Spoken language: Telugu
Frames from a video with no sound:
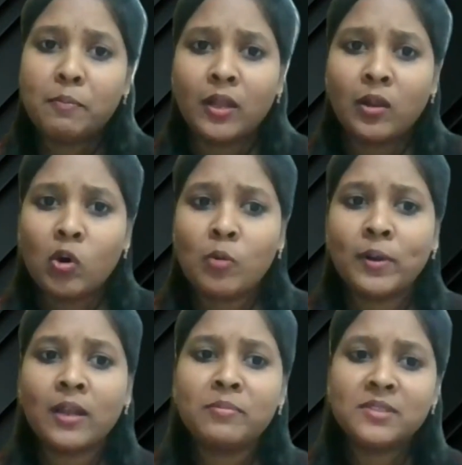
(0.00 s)
మన
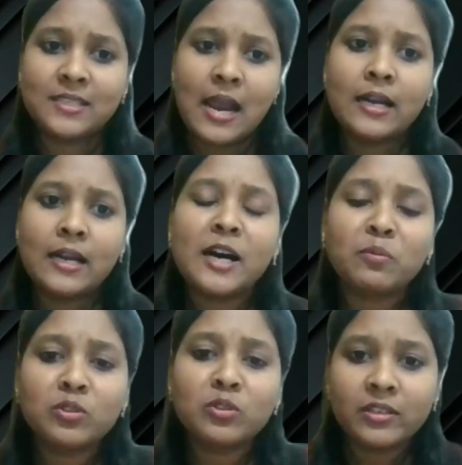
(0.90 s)
లోపల సాడ్
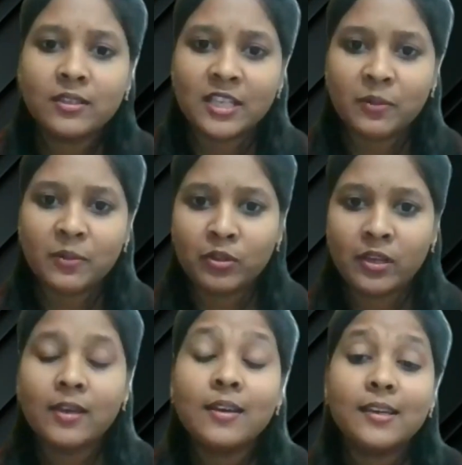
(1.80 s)
హార్మోన్స్ రిలీజ్
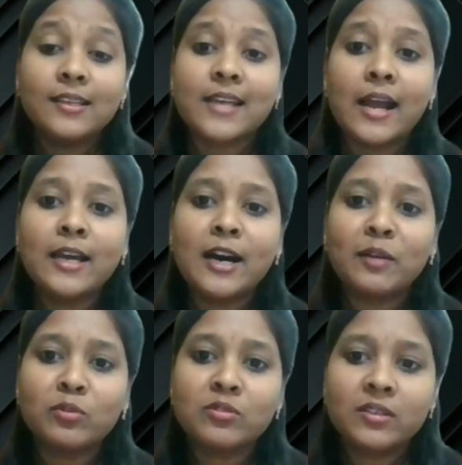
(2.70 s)
అయిపోతాయి ఈ సాడ్
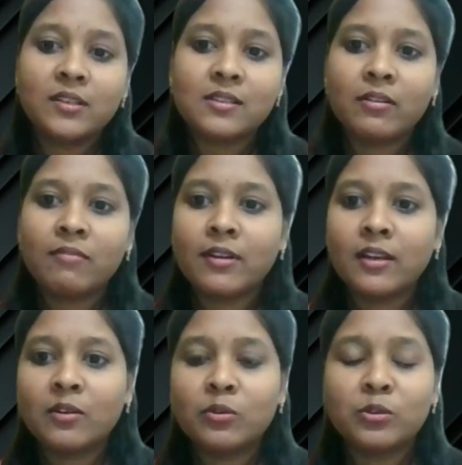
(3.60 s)
హార్మోన్స్ రిలీజ్ అవ్వడం
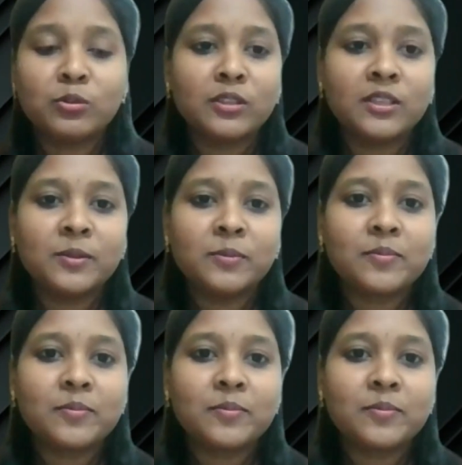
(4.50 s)
వల్ల ఏమవుతుంది